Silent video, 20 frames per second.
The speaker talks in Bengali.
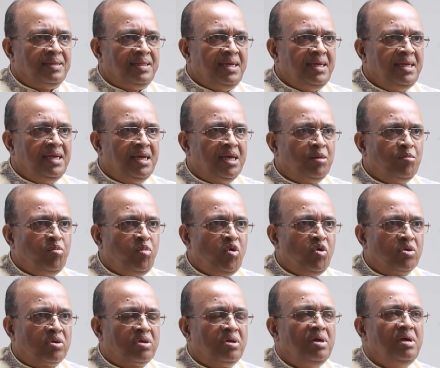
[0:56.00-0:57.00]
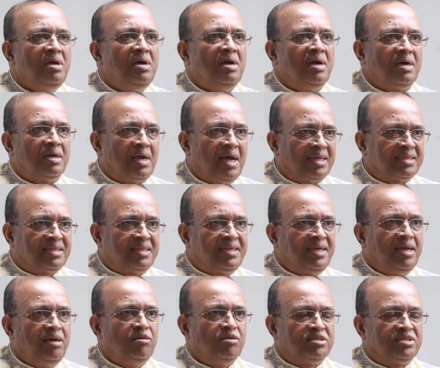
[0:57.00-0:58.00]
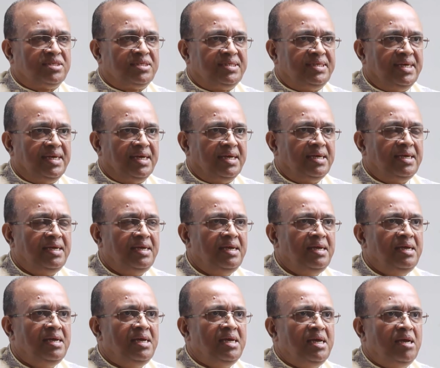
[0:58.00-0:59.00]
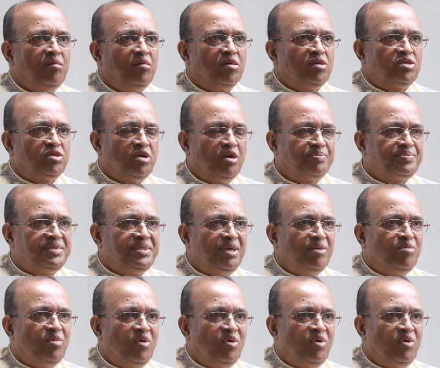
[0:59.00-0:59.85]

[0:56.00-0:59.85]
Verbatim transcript: দিনের বুট রাত্রে হচ্ছে এবং সবচেয়ে